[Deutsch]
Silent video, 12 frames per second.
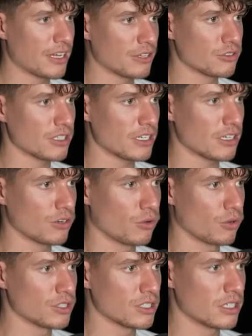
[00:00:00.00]
wir dadurch
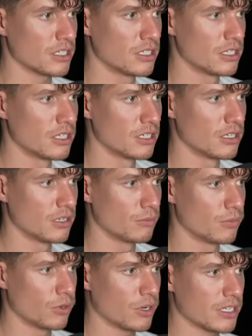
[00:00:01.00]
große
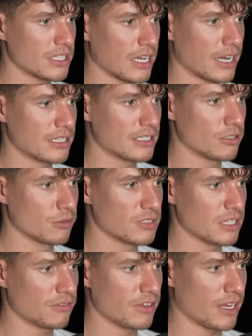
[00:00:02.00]
Möglichkeiten, um
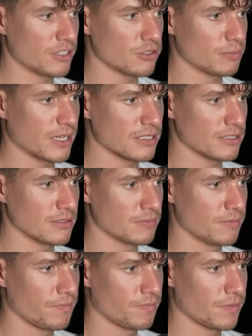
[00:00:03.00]
es irgendwie
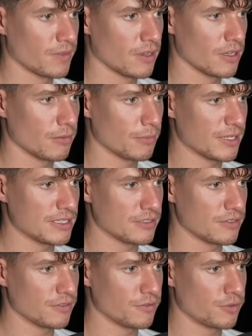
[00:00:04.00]
anzupassen.
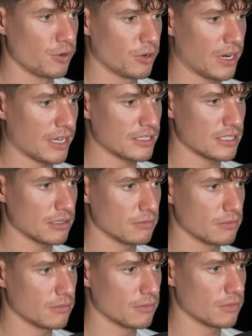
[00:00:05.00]
85...
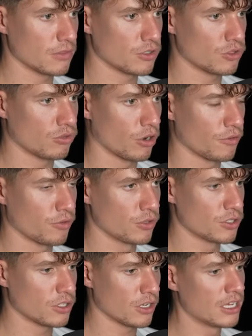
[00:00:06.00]
Draw
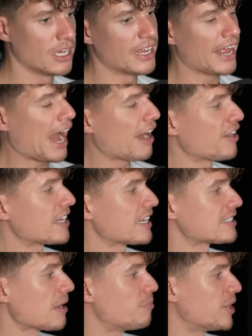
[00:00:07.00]
Full Ja, weil ich
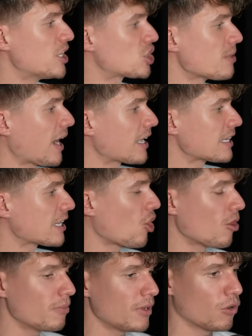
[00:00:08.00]
jetzt an den Bildschirmrand
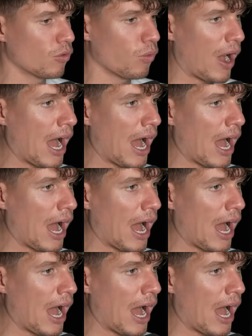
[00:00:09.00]
gekommen bin. Oh,